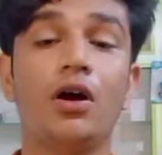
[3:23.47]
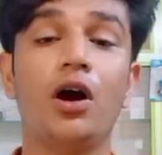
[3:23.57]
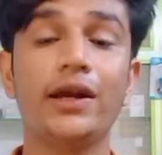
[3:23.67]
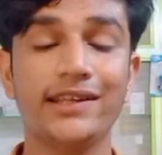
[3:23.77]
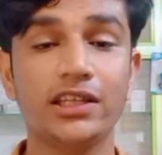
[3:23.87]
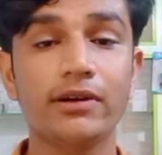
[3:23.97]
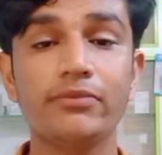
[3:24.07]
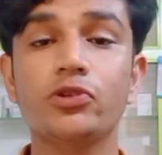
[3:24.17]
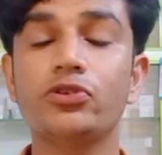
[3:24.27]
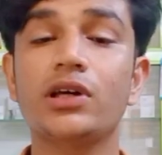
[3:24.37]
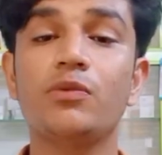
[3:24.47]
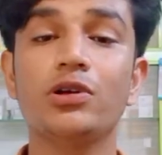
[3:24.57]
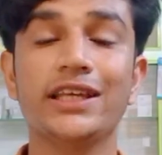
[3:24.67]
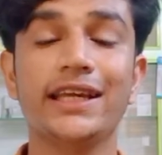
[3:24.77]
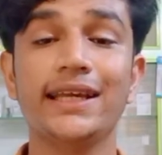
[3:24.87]
और इसके बाद में दोस्तों आप लोग
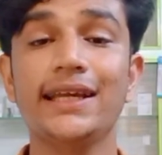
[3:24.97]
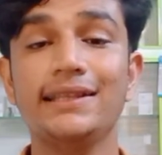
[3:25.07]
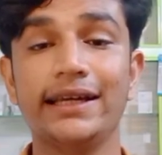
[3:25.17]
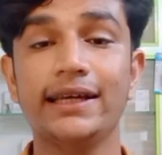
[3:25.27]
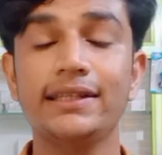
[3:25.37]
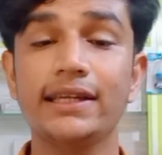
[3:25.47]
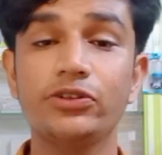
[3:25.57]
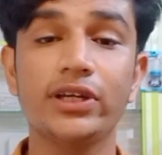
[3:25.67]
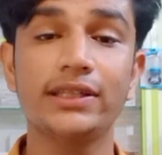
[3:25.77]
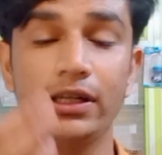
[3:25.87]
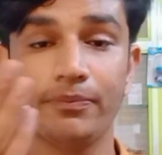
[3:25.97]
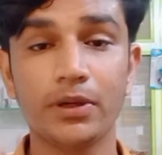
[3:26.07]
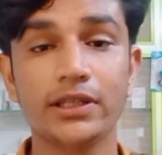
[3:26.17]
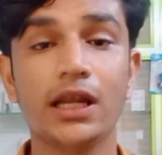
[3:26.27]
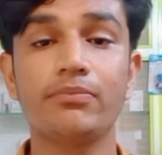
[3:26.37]
देखेंगे कि धीरे धीरे जो है दिन पर
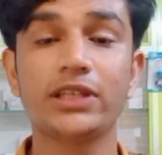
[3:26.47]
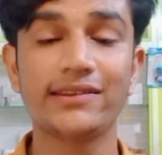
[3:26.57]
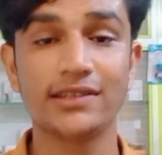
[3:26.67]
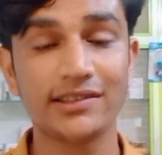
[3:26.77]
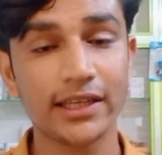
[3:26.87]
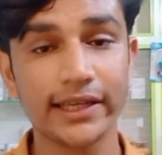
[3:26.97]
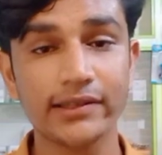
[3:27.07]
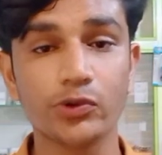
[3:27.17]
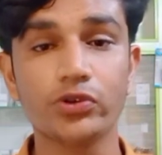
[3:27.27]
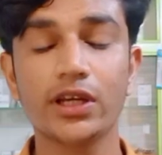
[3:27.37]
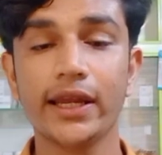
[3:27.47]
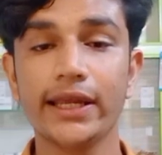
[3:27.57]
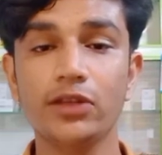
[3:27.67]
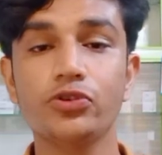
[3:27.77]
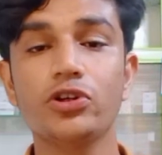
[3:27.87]
दिन आप जिस जिस तरीके से यूज़ करेंगे
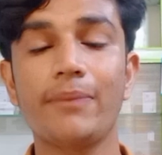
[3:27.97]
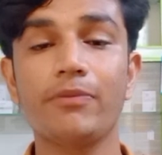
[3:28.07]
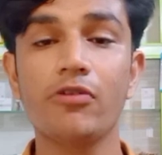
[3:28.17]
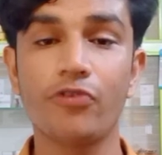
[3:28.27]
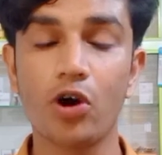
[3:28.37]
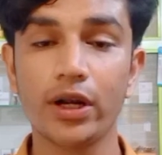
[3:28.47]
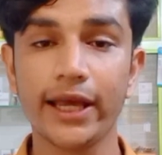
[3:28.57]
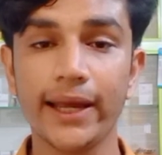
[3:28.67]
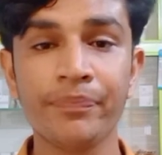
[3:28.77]
तो जो आपका वॉल्ट है